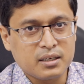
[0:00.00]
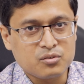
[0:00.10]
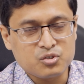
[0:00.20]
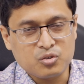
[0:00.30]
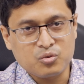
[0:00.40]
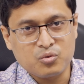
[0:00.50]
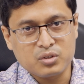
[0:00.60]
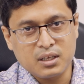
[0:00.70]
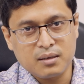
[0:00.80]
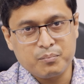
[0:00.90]
একটু
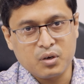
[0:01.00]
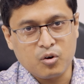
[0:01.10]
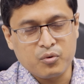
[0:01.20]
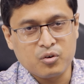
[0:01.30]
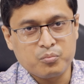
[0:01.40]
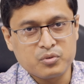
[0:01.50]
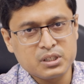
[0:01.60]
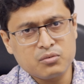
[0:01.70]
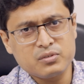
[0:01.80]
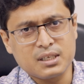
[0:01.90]
সতর্কতা অবলম্বন
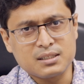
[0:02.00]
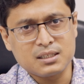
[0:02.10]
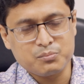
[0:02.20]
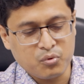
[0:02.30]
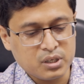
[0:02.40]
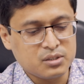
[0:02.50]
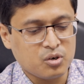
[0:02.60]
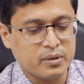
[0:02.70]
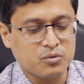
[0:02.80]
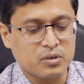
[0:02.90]
যে কোনো সার্জারির পরেই
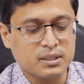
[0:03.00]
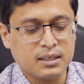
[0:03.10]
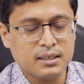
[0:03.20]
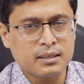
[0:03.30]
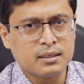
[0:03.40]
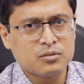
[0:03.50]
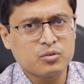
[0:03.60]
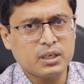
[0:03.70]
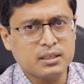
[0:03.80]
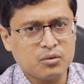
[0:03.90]
সবাই করে থাকে তো
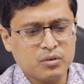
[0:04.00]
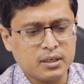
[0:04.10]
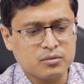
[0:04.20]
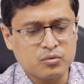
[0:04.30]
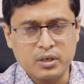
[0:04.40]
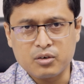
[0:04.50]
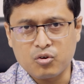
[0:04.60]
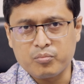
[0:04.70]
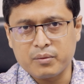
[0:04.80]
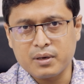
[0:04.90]
এটাও একটু
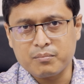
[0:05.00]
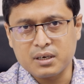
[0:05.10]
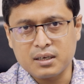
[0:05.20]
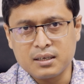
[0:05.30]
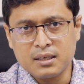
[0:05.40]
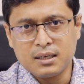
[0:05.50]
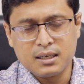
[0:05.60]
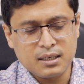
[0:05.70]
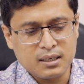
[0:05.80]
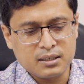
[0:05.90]
এরকমভাবে আমরা
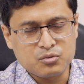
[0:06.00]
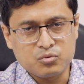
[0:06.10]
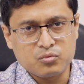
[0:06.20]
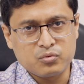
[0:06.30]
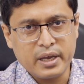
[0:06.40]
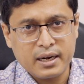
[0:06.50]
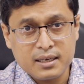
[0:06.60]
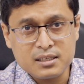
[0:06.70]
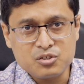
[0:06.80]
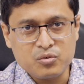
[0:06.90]
একটু
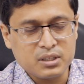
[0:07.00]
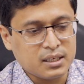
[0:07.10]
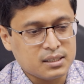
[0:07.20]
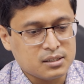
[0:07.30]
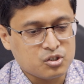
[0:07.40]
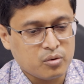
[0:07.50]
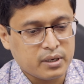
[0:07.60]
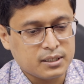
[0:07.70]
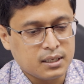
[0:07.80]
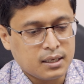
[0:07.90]
এনকারেজ করে থাকি যে সবাই